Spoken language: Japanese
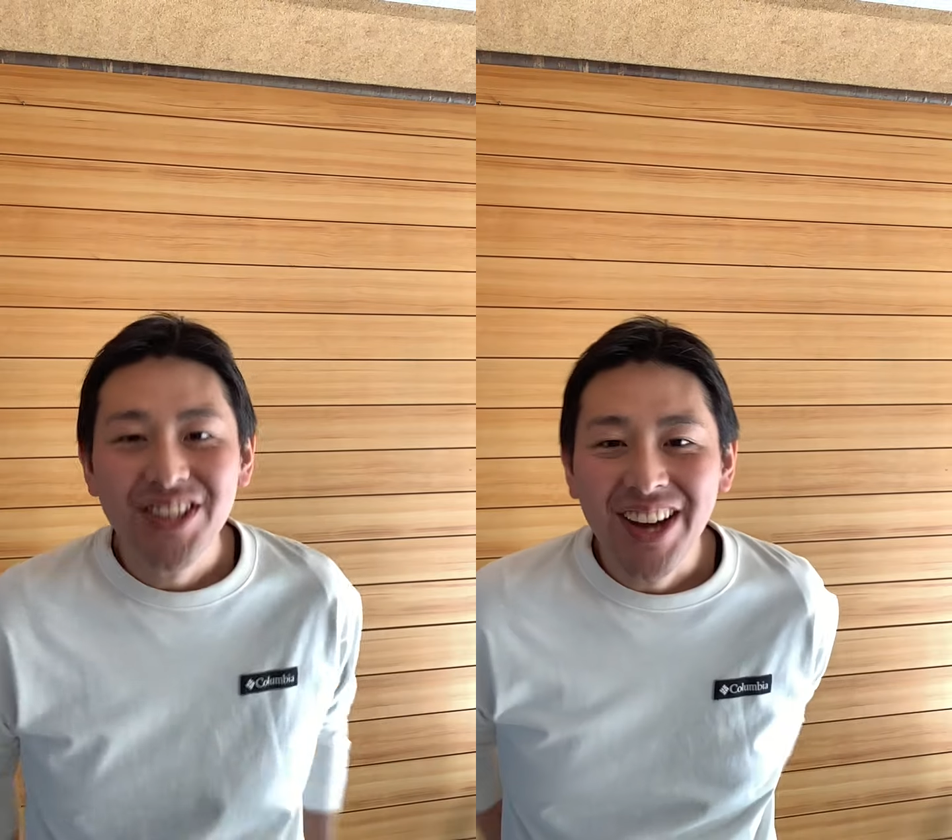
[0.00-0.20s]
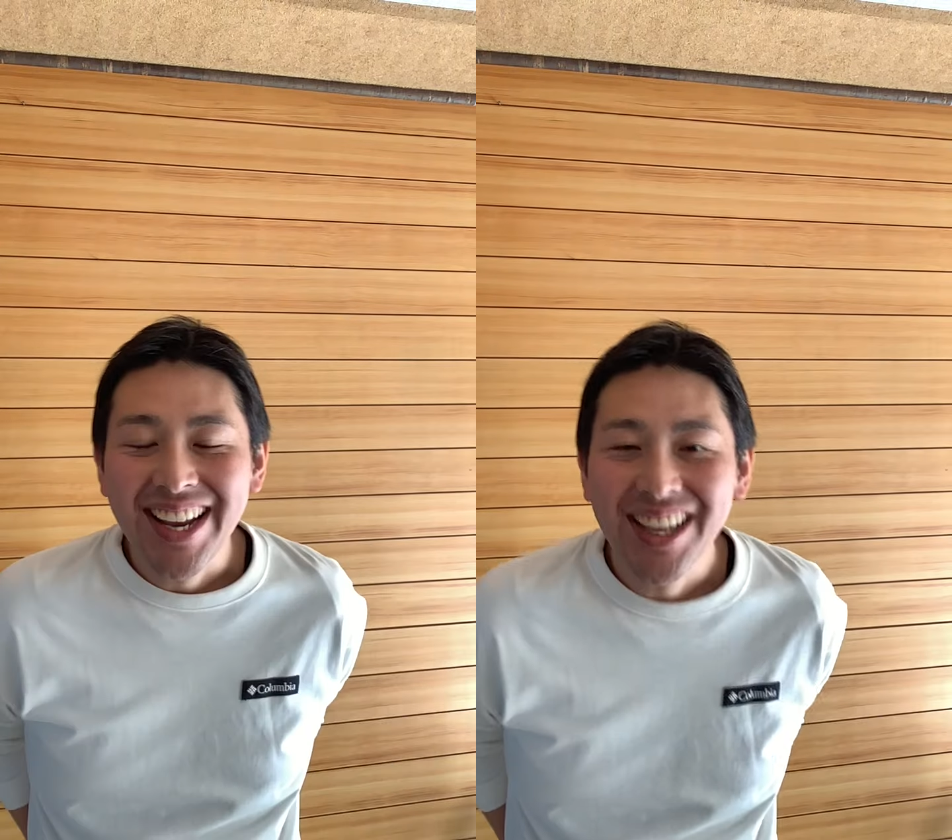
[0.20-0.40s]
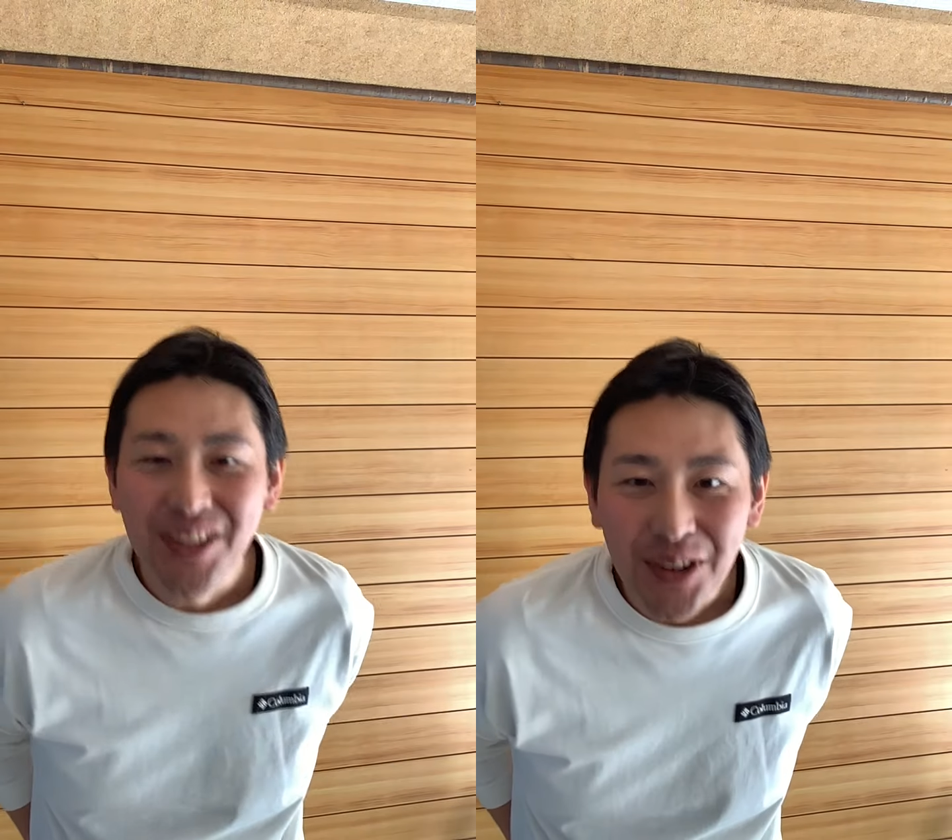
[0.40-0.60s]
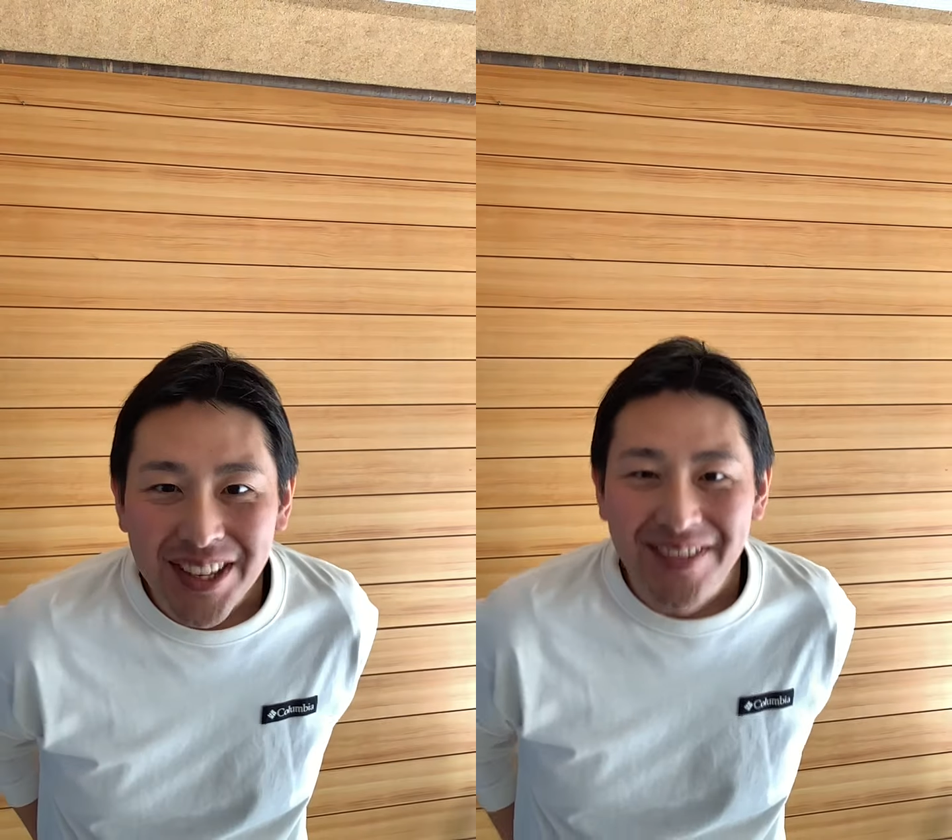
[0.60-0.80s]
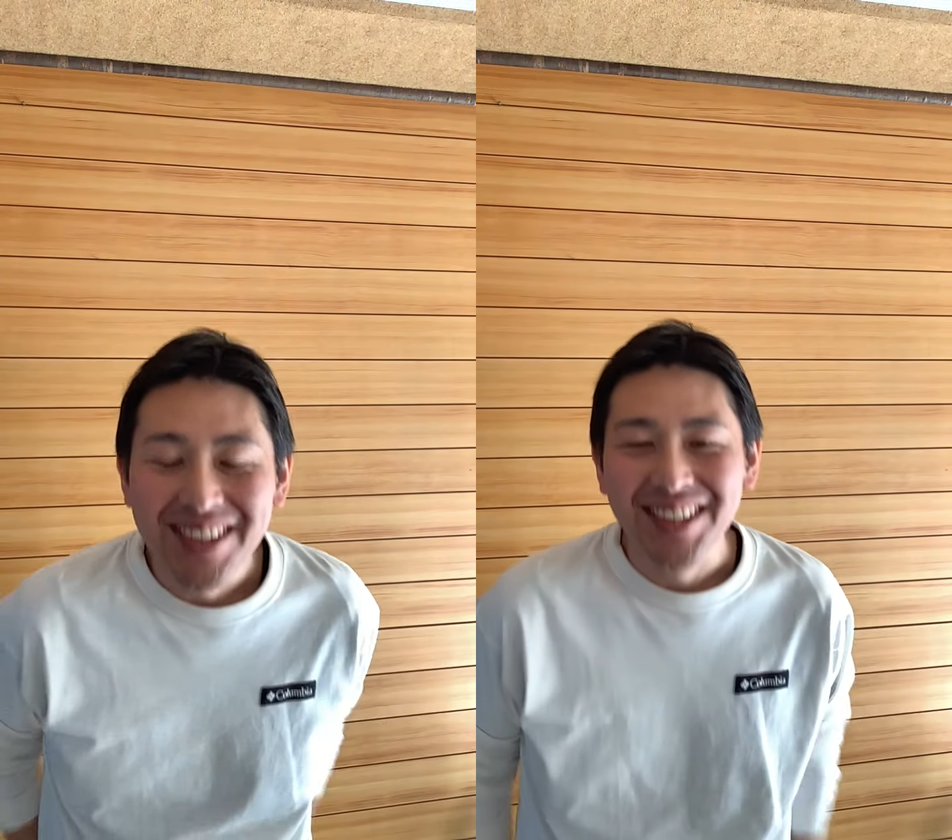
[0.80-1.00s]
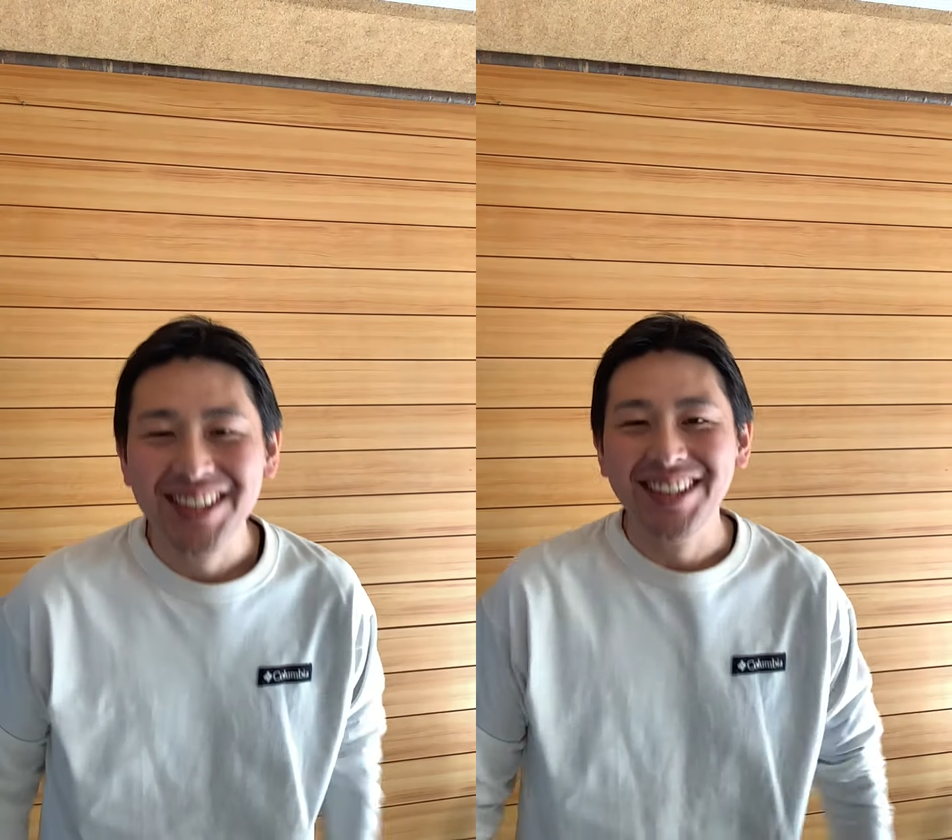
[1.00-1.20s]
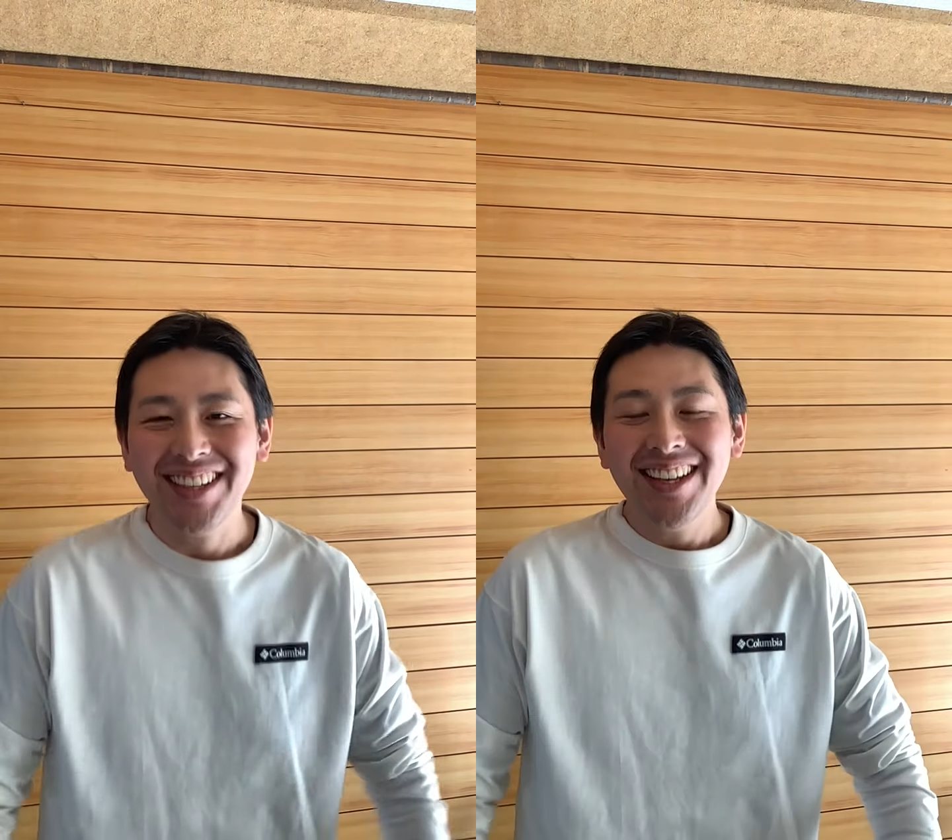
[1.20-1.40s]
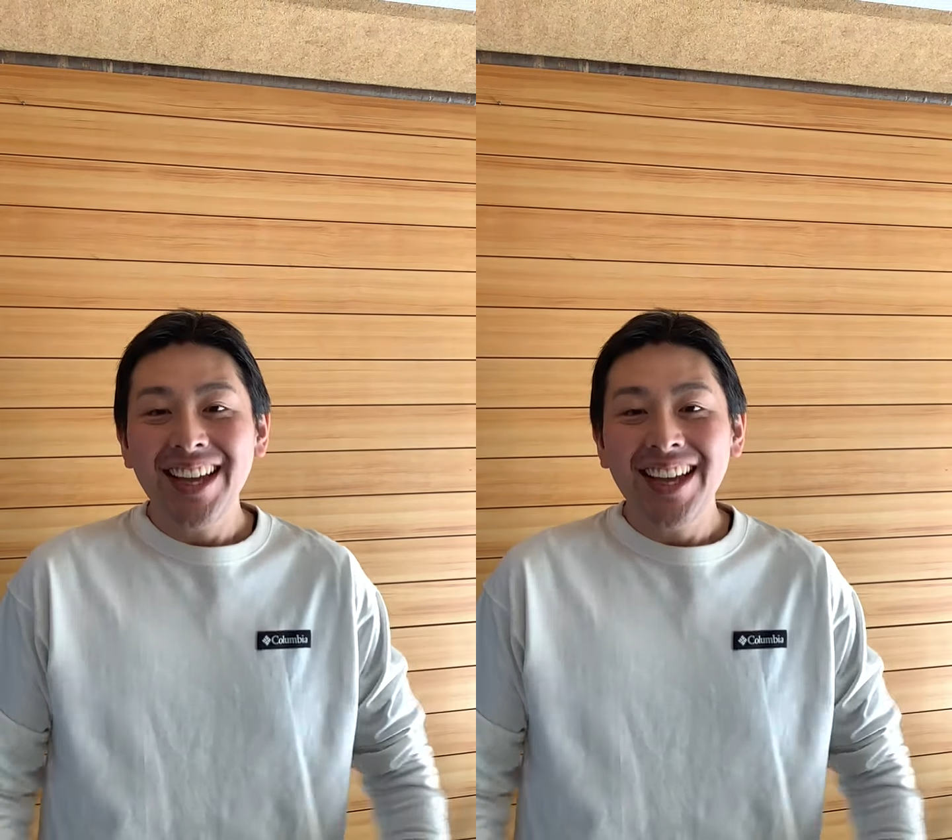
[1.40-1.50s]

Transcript: 聴ありがとうございます。